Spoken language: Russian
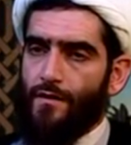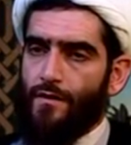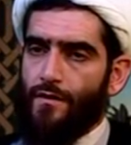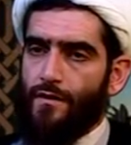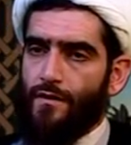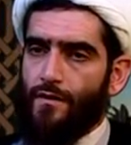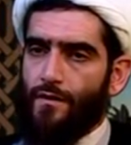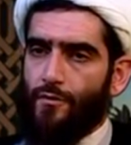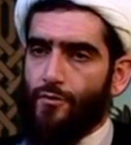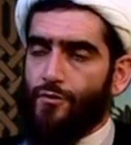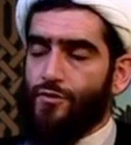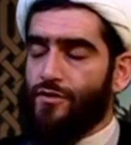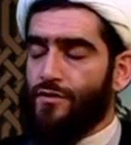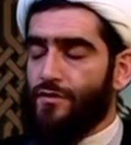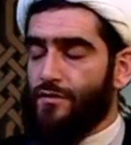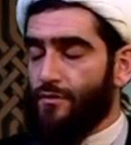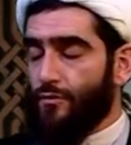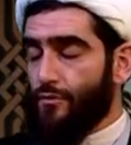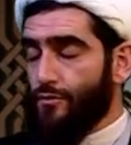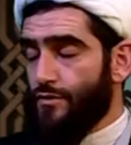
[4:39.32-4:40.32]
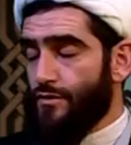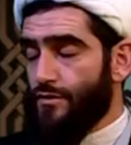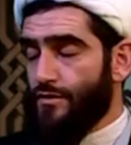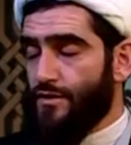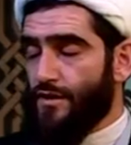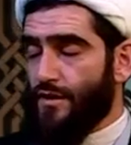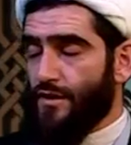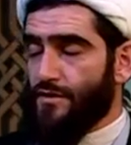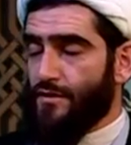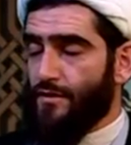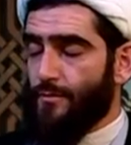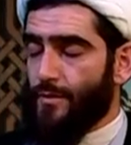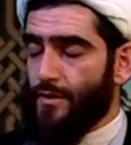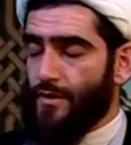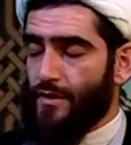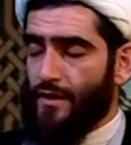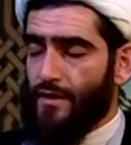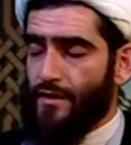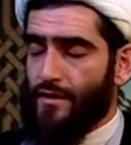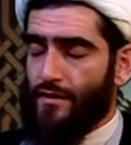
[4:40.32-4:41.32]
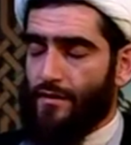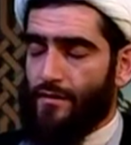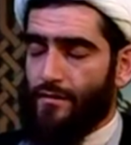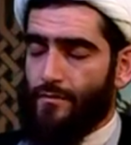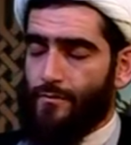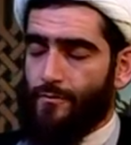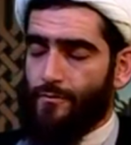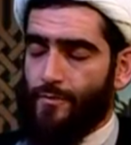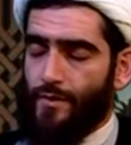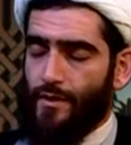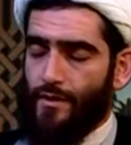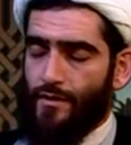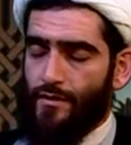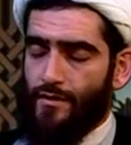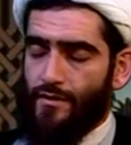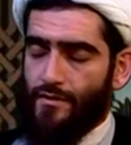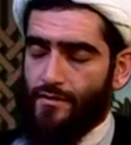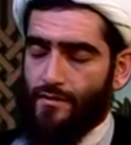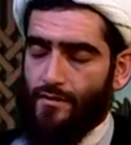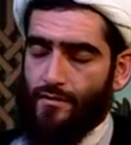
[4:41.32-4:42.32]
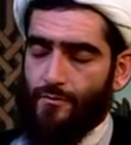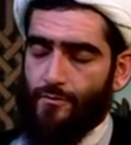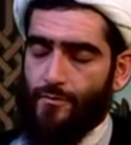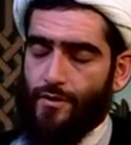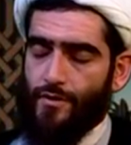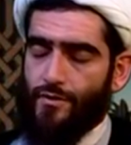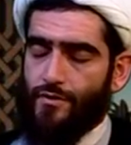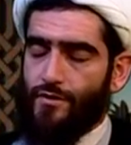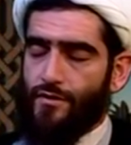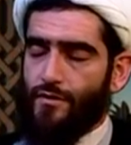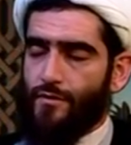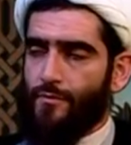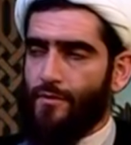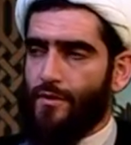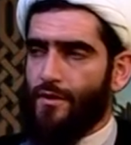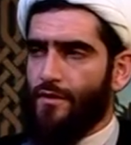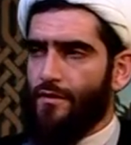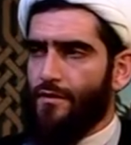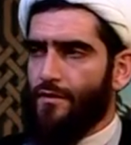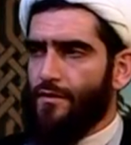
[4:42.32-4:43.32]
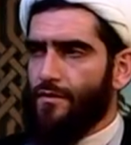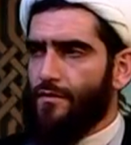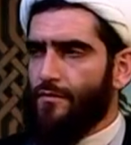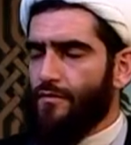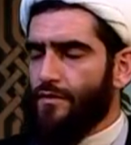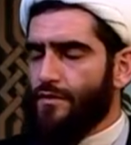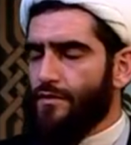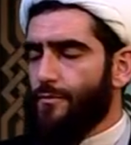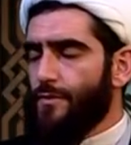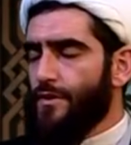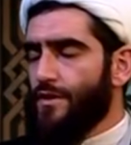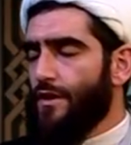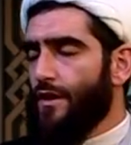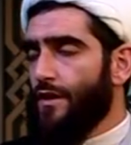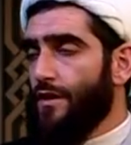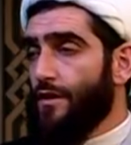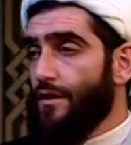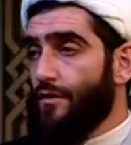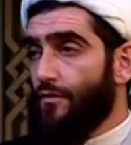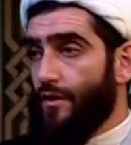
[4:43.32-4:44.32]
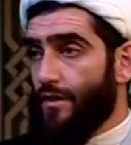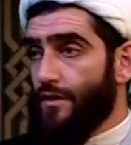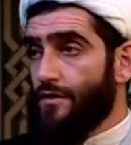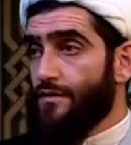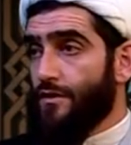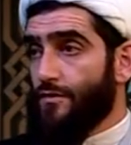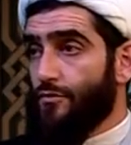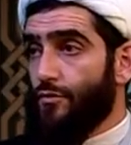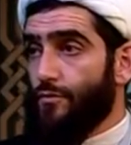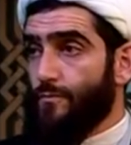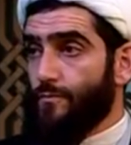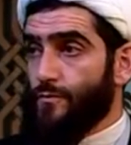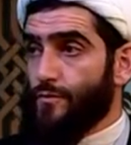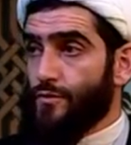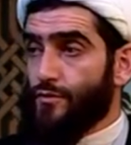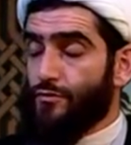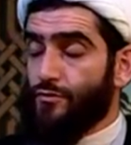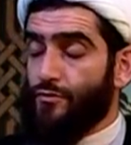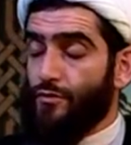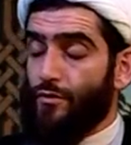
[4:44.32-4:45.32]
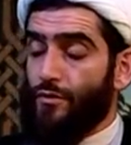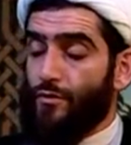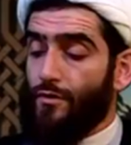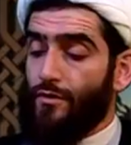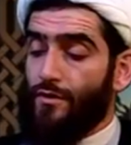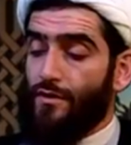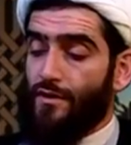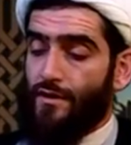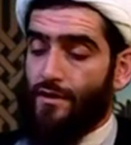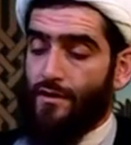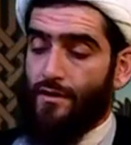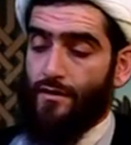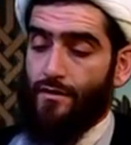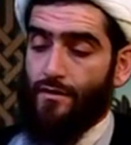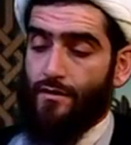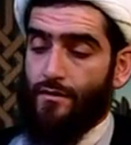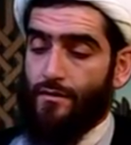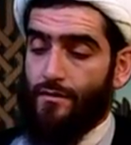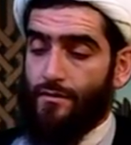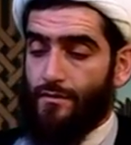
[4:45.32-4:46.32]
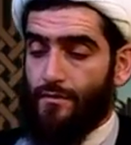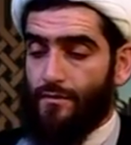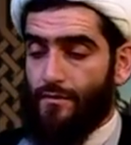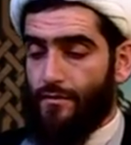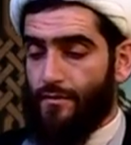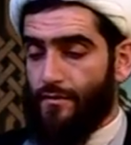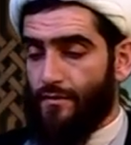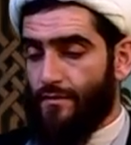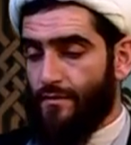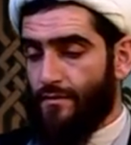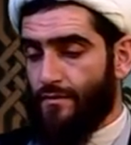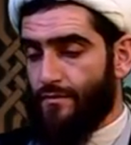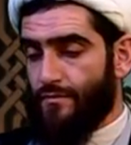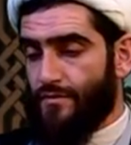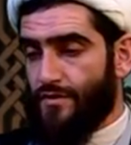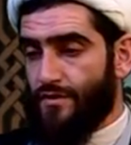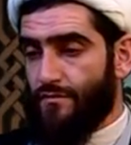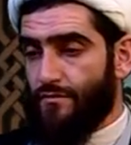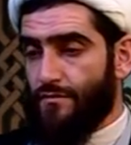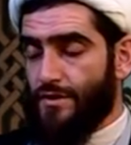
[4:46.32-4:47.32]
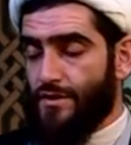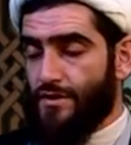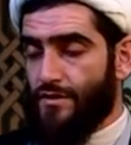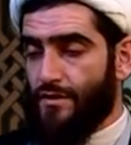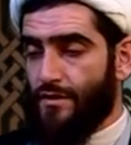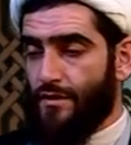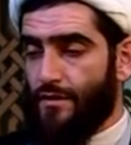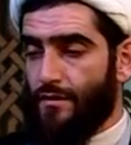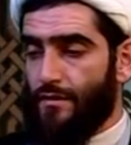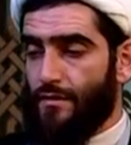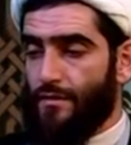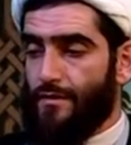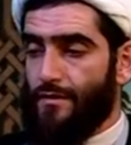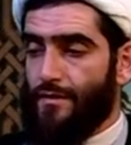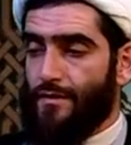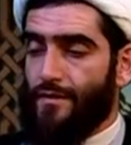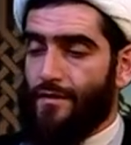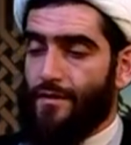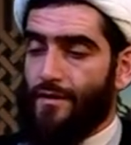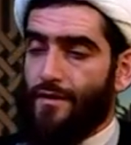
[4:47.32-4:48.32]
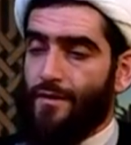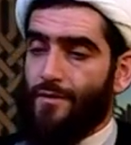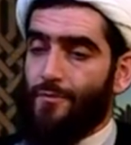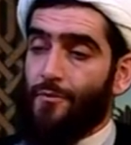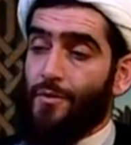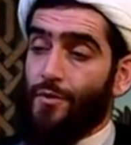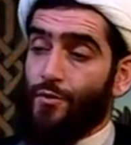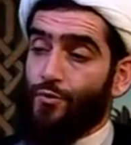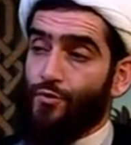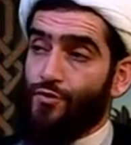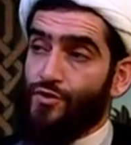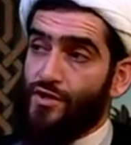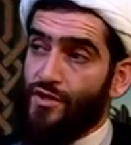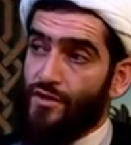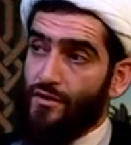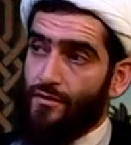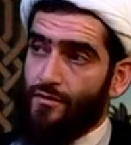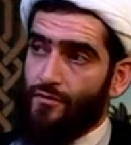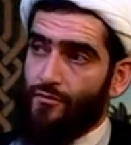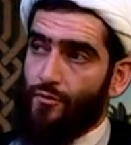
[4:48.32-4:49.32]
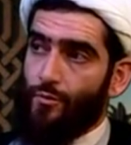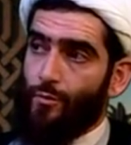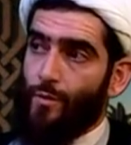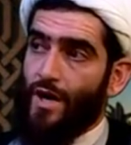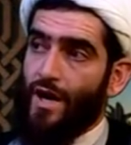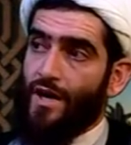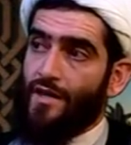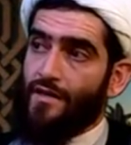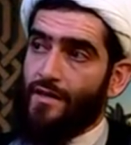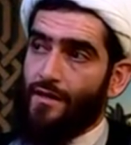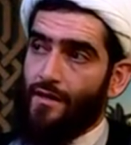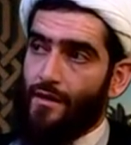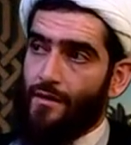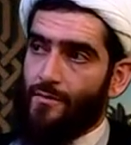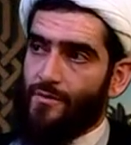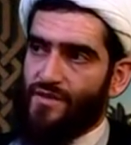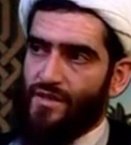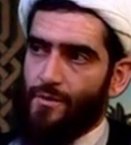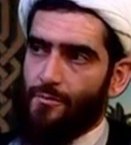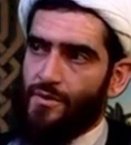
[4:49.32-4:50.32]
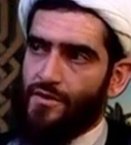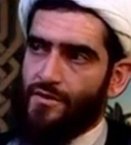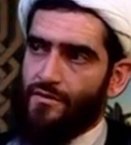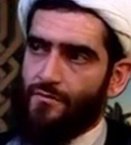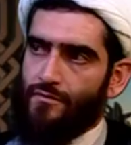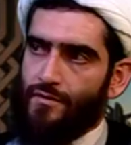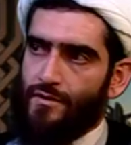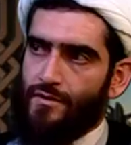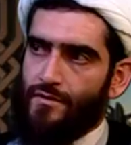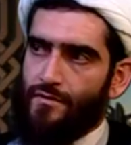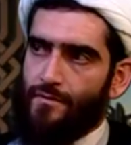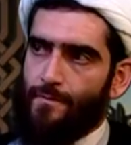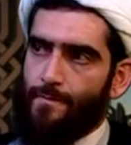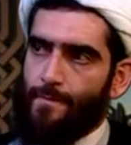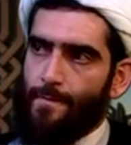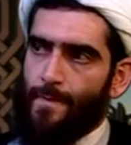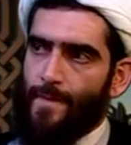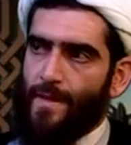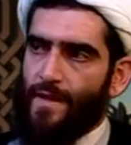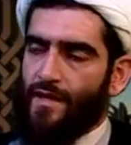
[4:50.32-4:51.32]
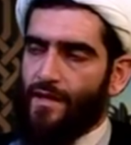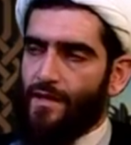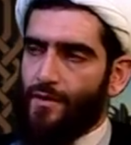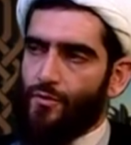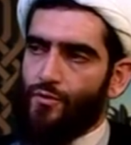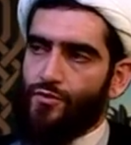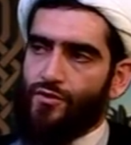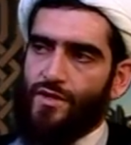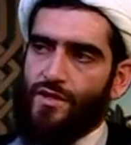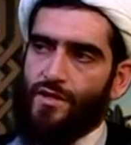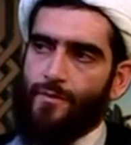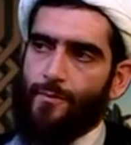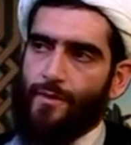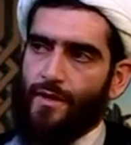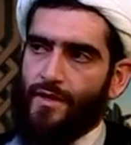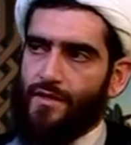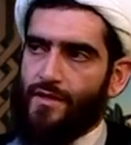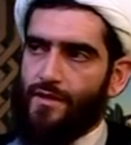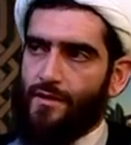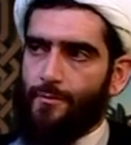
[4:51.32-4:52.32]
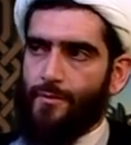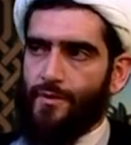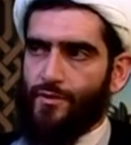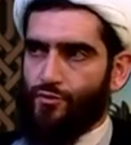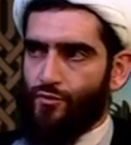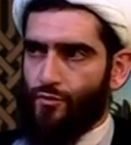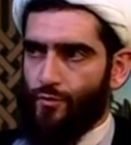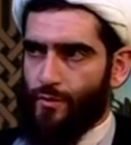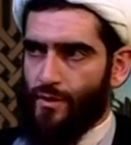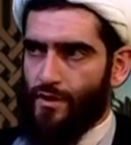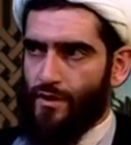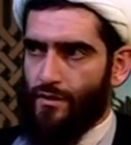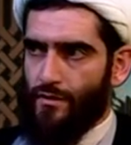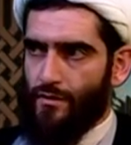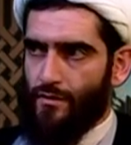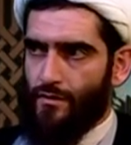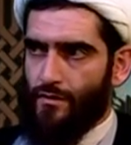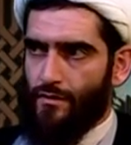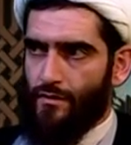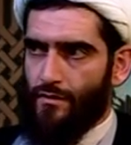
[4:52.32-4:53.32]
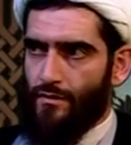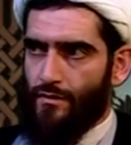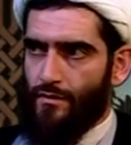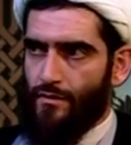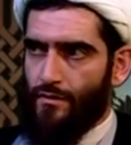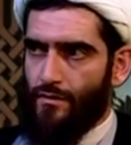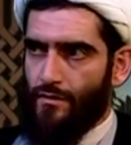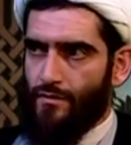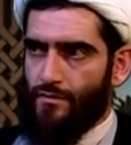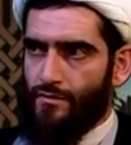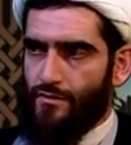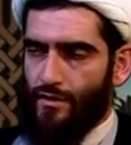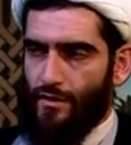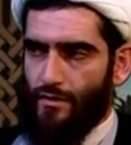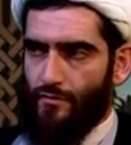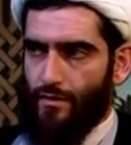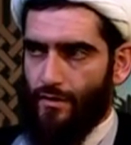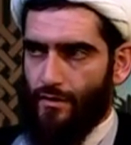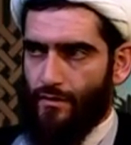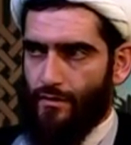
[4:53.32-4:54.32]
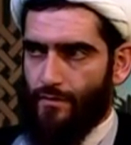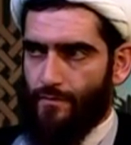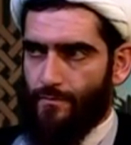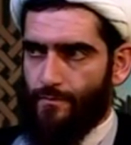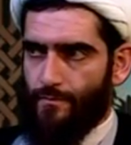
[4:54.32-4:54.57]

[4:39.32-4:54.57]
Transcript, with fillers: а, очень, очень интересное предание по нескольким причинам – в этом предании говорится о том, что а, Всевышний поручил двум ангелам записывать хорошие и плохие поступки человека.